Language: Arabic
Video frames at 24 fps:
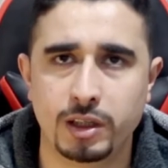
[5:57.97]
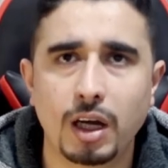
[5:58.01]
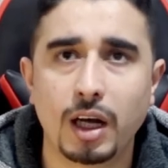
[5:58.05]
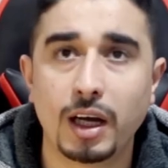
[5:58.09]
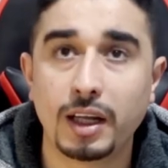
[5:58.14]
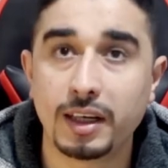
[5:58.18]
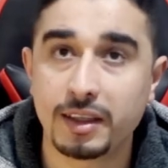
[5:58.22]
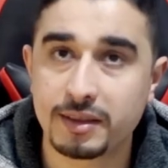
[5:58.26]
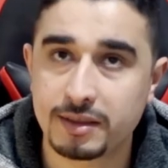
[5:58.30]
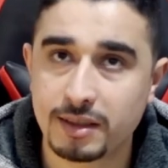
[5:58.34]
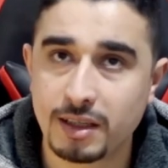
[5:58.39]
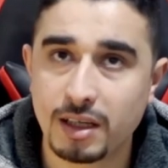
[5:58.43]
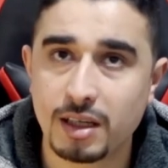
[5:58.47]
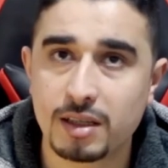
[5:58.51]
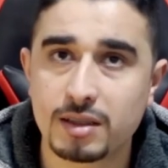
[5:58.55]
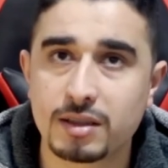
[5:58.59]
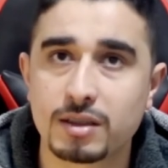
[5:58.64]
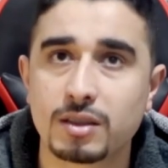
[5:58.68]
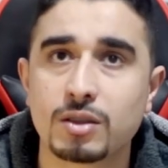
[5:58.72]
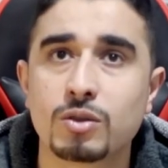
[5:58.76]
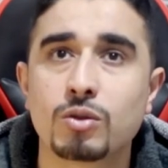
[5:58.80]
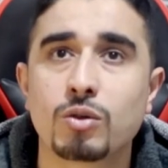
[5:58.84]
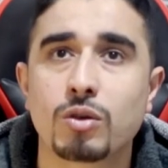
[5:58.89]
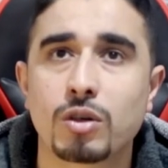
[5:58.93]
على
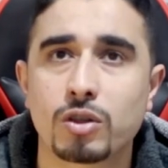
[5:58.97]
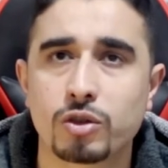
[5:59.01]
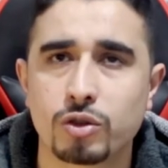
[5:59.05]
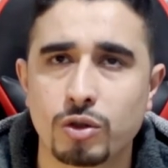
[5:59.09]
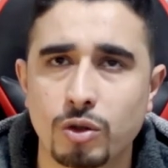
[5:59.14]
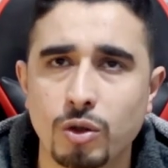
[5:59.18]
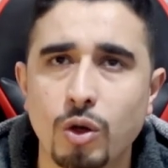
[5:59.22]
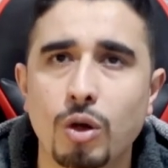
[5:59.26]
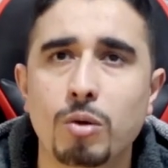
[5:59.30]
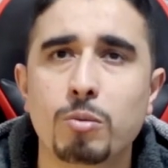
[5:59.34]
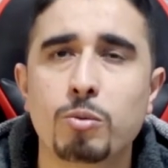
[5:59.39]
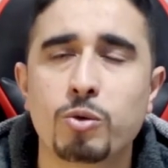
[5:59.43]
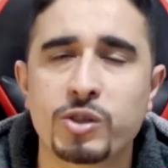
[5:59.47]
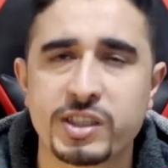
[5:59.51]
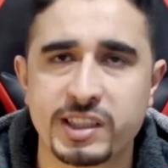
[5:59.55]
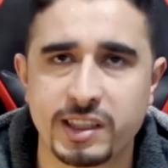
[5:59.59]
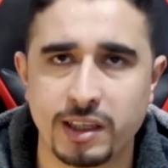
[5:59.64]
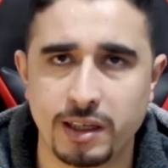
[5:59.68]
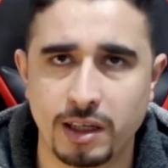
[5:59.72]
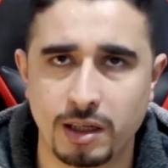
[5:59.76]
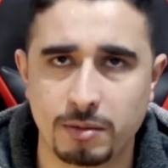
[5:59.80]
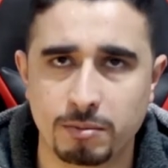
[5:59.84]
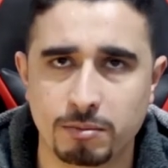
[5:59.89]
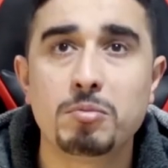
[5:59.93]
أساس أنه رجل الحب
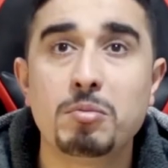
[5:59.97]
والسلام